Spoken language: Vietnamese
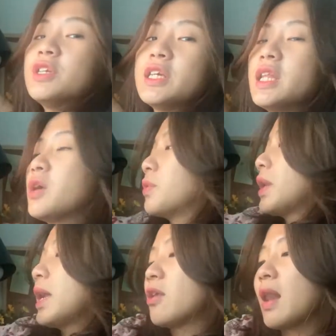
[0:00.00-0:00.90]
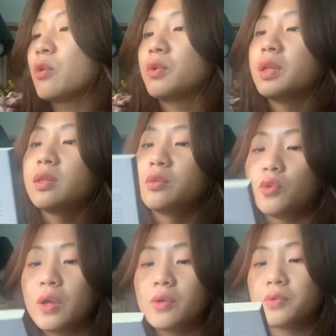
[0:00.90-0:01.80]
chi tiết của này đó là cuốn sử
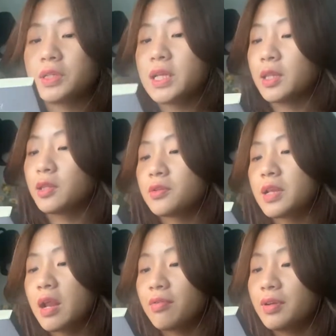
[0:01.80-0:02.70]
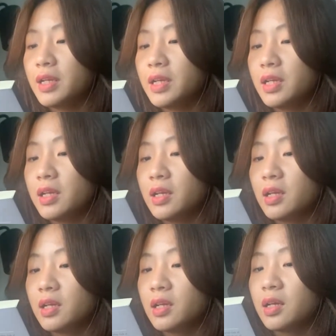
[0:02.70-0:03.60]
tuyết của Yasunari
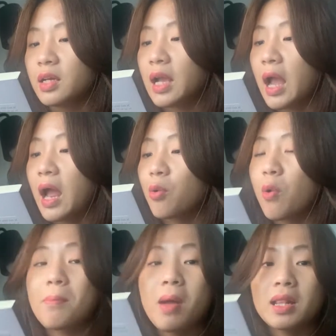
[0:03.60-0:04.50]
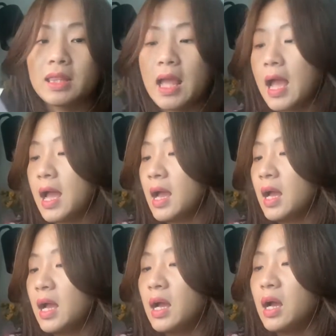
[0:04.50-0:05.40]
Kawabata
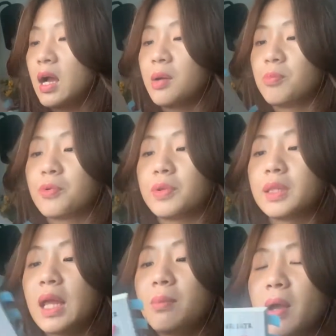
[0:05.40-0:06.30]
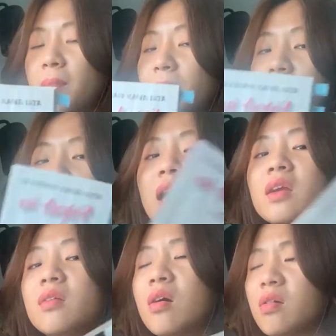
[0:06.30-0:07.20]
um, cuốn sách mà mình thích
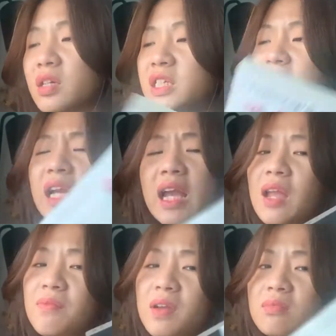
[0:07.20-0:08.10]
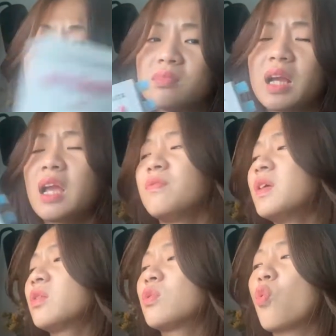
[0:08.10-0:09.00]
ở chính cái cách viết cách
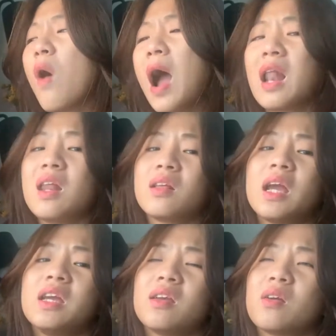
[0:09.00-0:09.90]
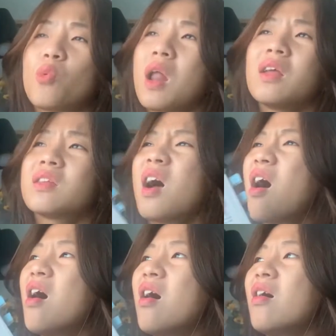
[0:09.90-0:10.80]
viết quá là ngây quá là
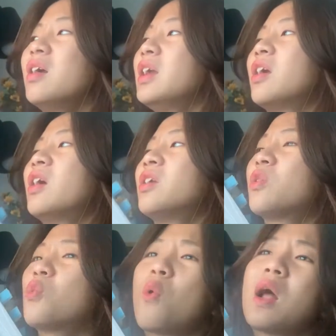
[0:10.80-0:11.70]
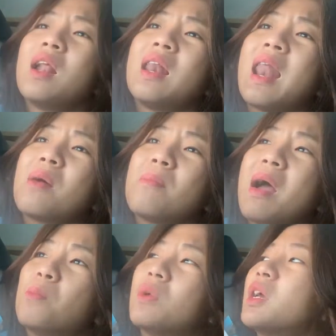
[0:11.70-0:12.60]
thơ ấy. nó quá là lãng
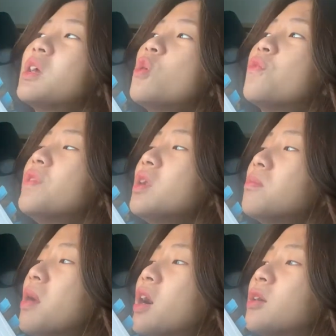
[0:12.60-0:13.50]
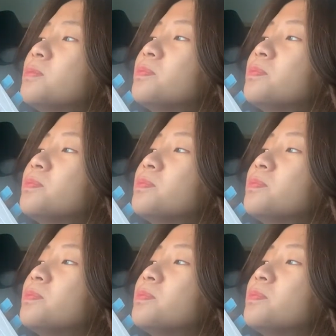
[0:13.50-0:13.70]
mạn một cái kiểu viết mà